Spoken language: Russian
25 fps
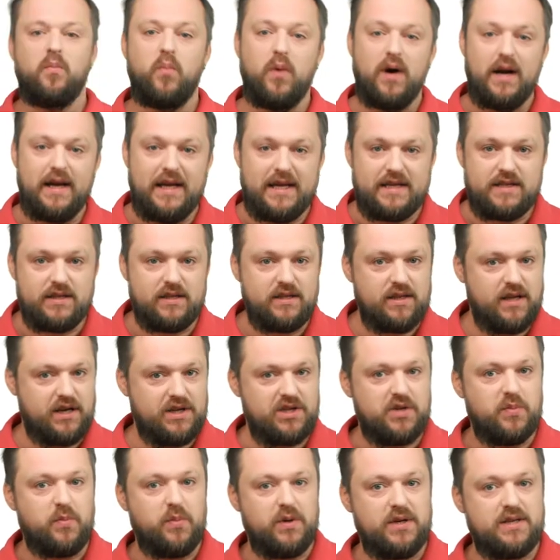Полезно
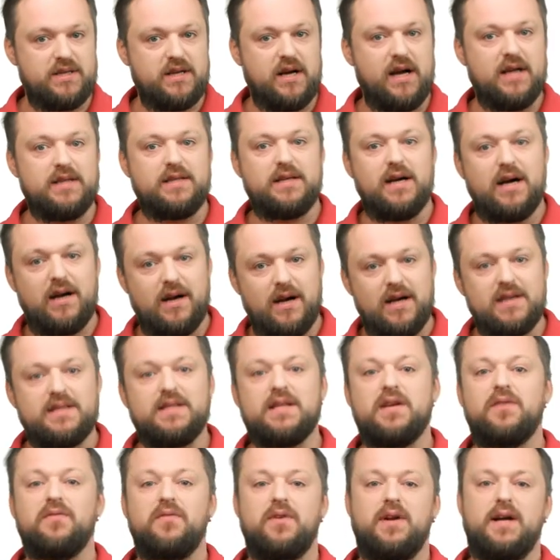также поискать
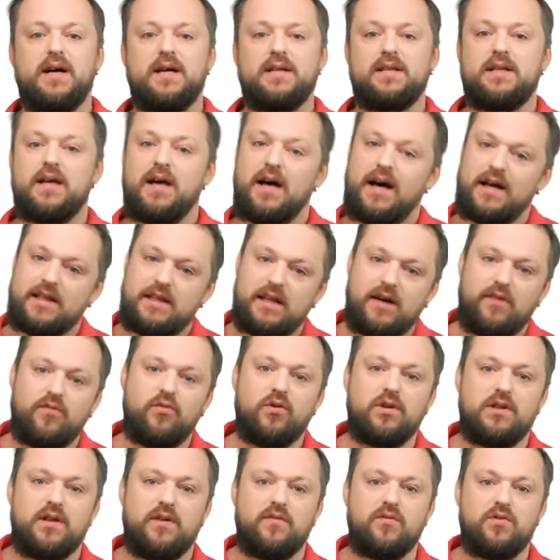разные варианты одного
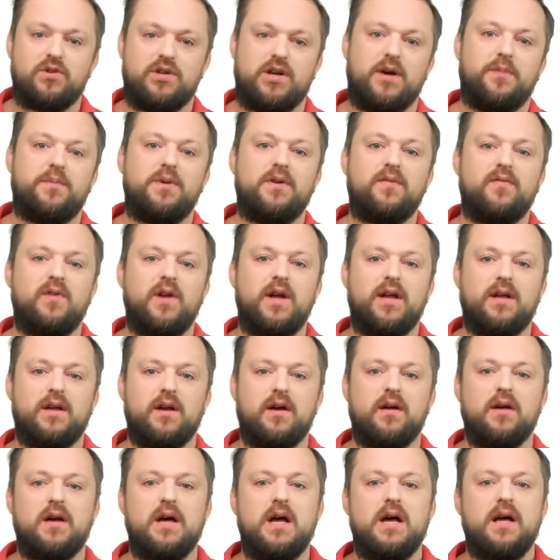и того же
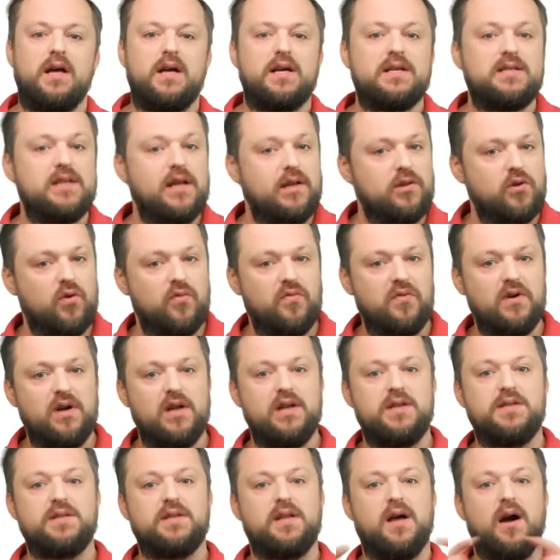объявления. Если оно
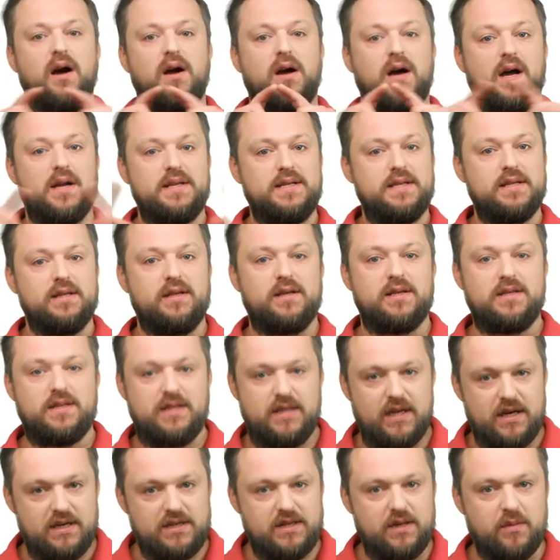выглядит как картинка с
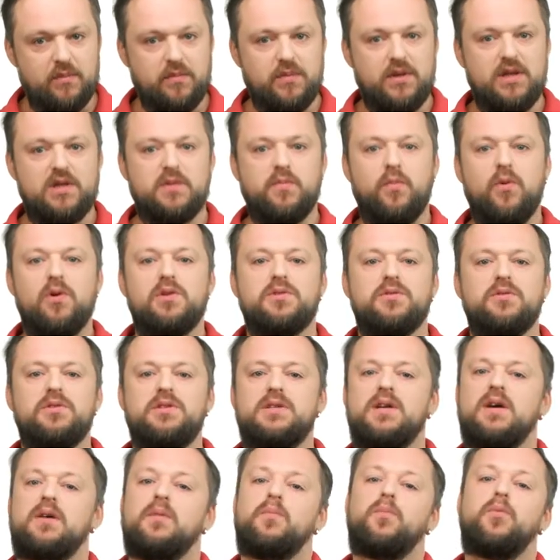текстом,
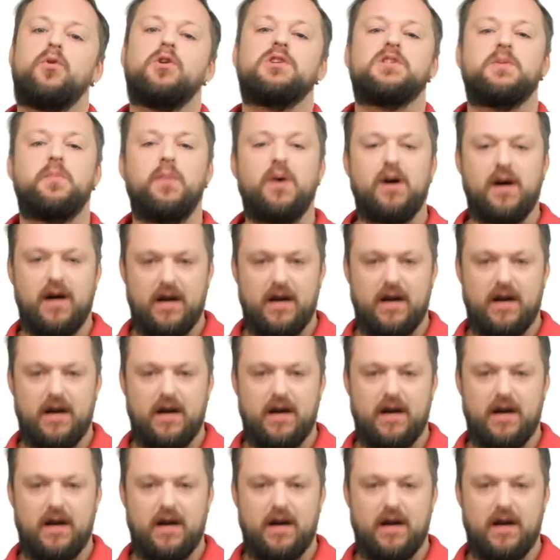используйте поиск по